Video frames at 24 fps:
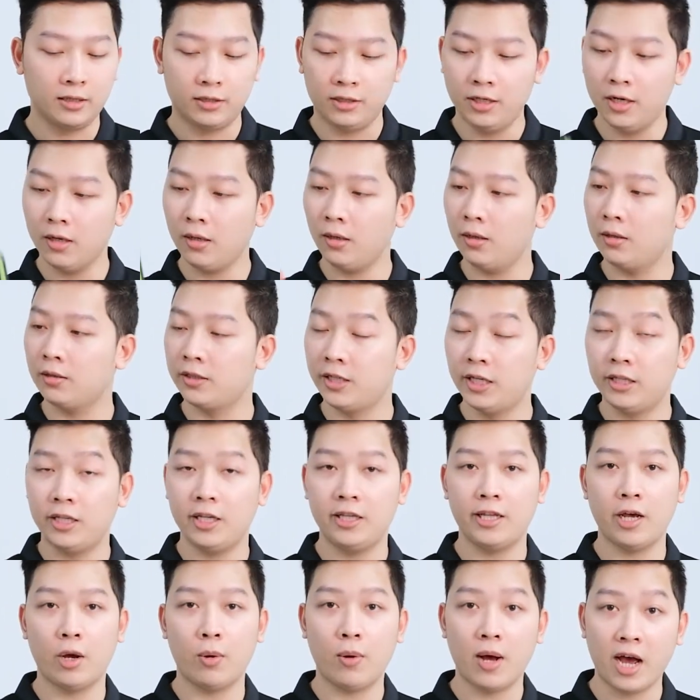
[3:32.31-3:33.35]
chiếc
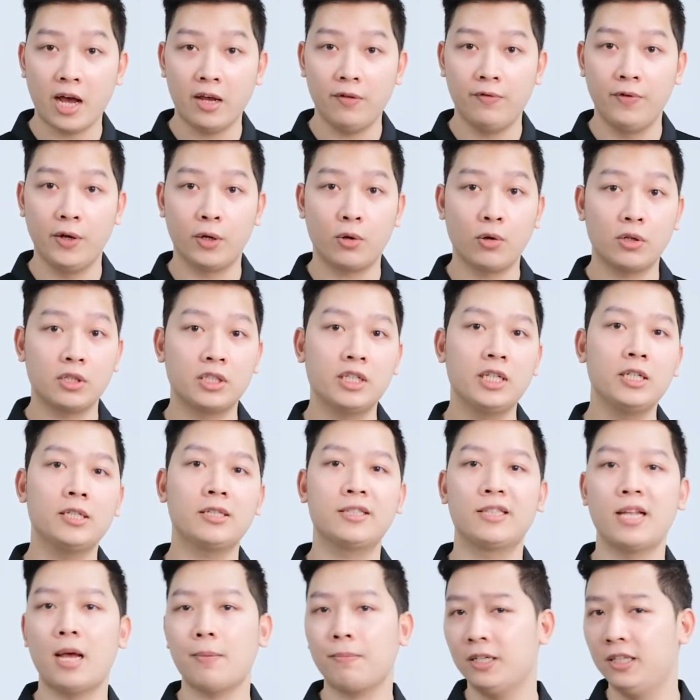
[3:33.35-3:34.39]
GT Neo 2 với con chip
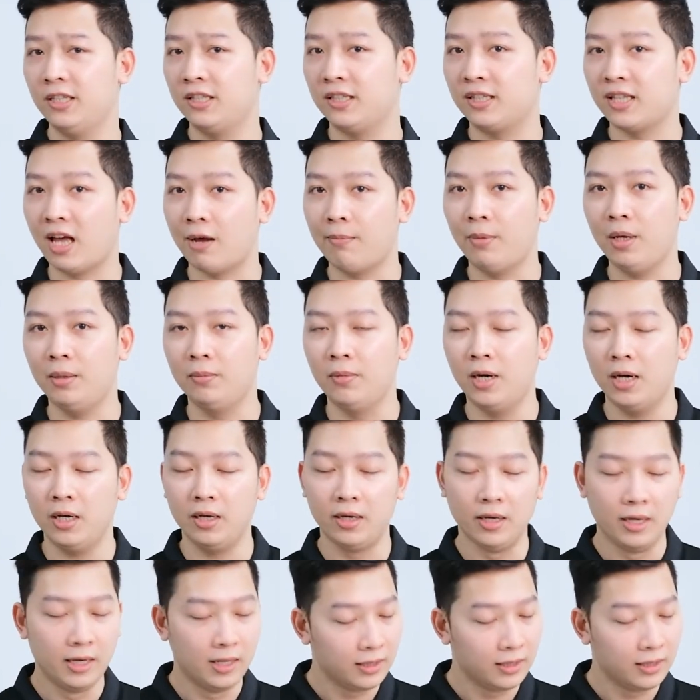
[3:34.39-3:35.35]
Snapdragon 870